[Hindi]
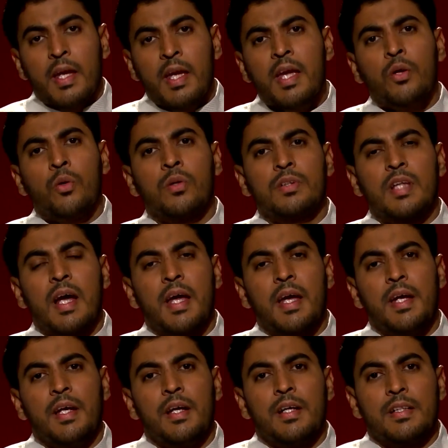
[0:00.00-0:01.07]
एक होता
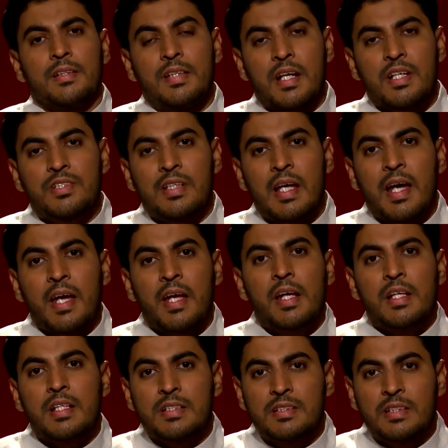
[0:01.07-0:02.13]
है दर्जा
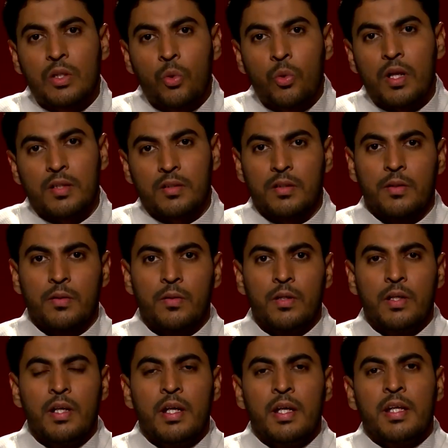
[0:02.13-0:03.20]
ज़रूरत
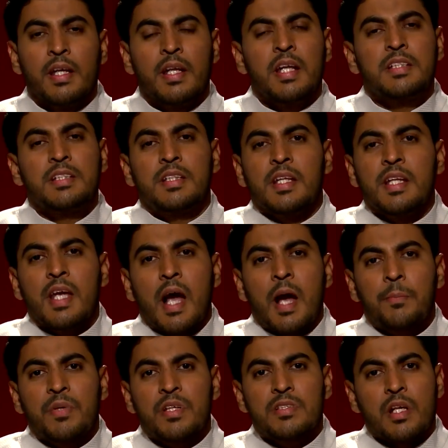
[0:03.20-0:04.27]
यानी जितनी
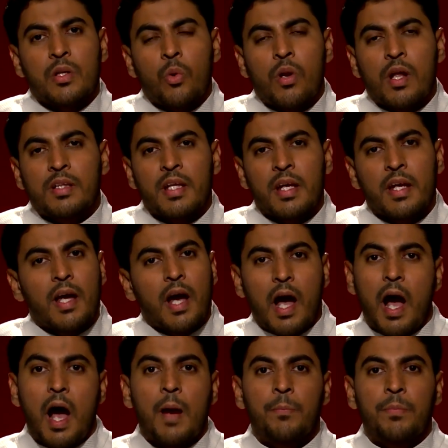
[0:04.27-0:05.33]
आपकी ज़रूरत है
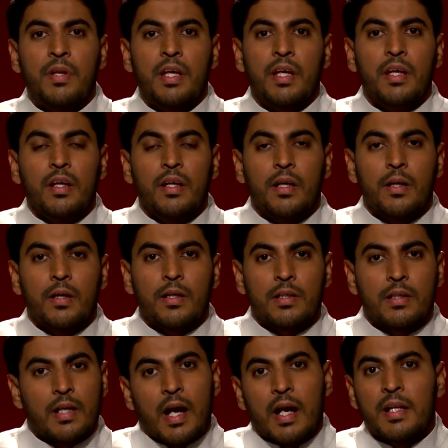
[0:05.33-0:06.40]
आपने
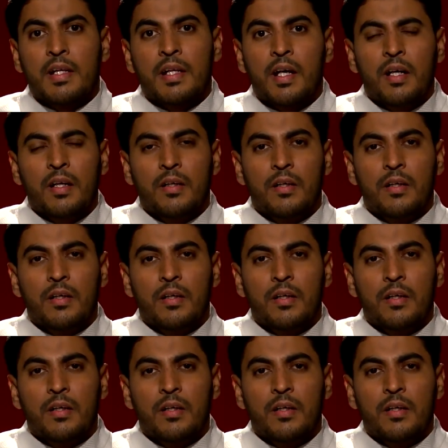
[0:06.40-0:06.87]
खा लिया